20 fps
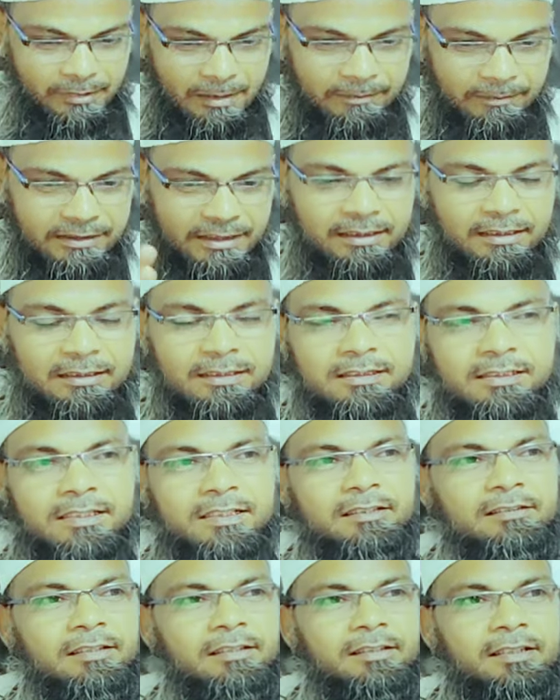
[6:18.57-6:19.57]
আমাদের কাছে
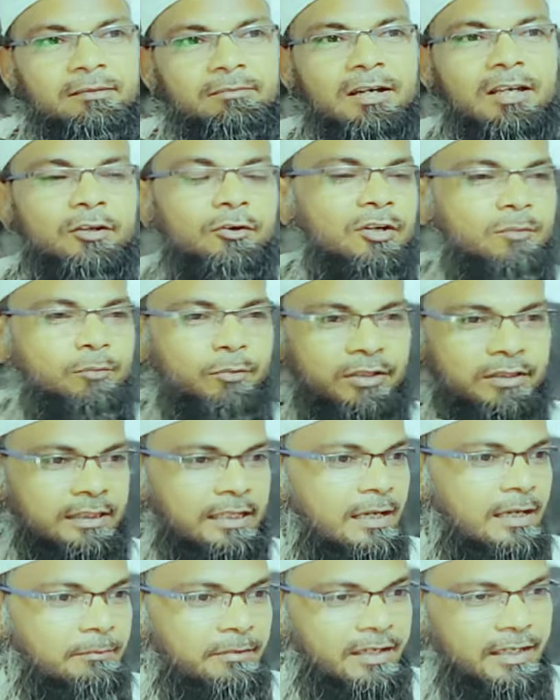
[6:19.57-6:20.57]
চিকিৎসা নেই ভালো হওয়ার পরে
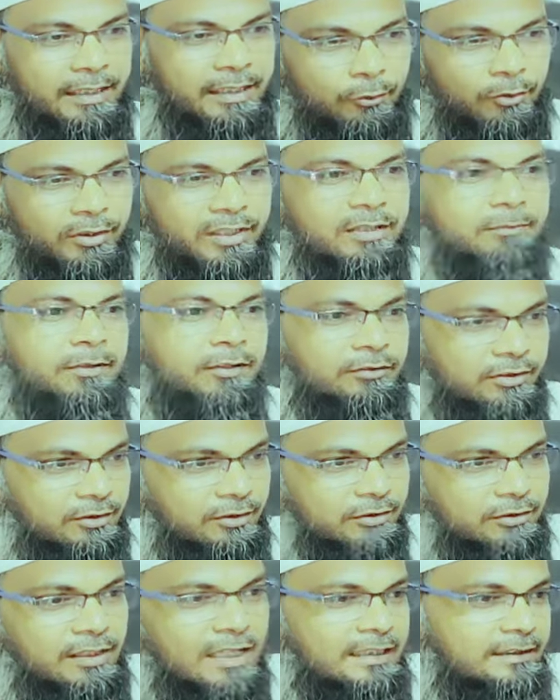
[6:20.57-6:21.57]
তারা আমরা ডাকি অনেক
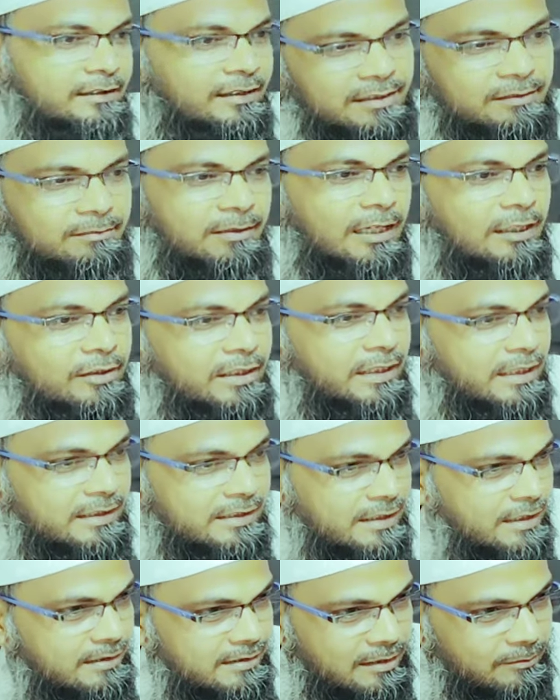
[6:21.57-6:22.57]
মানুষই হয়তো আসে না যে ভালো হয়ে
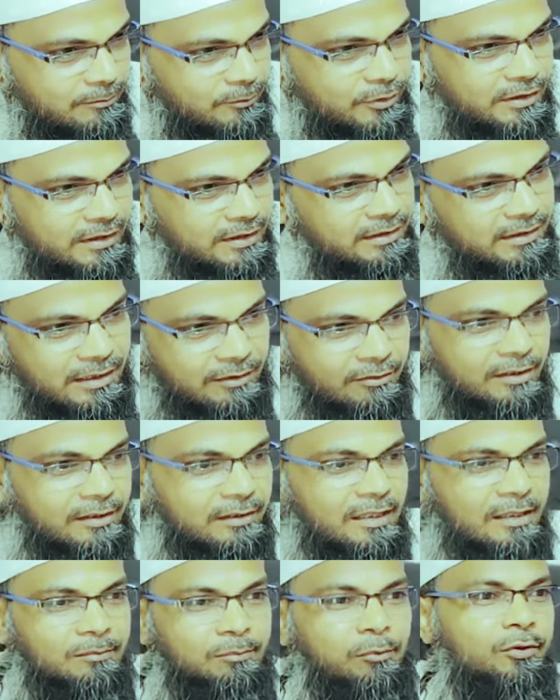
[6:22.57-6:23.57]
গেছি আর যাবো কি যাওয়ার
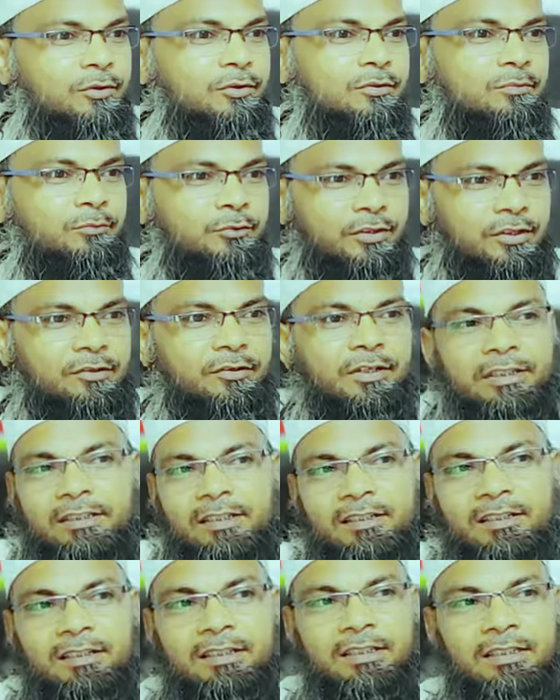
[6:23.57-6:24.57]
আর প্রয়োজন মনে করে
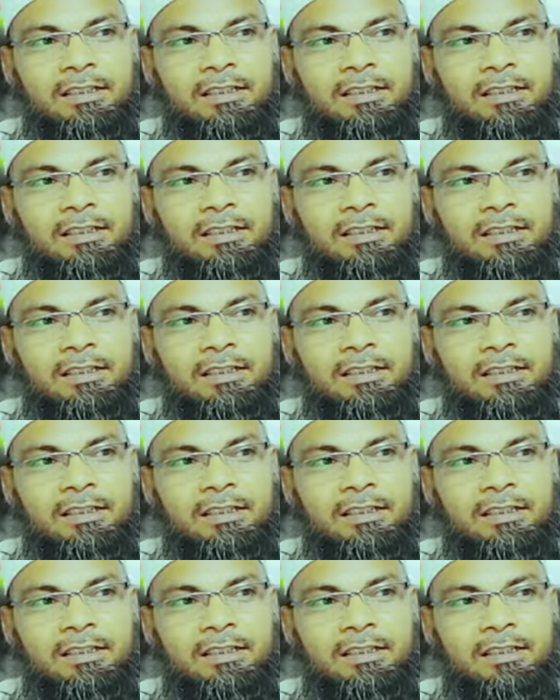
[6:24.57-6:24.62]
না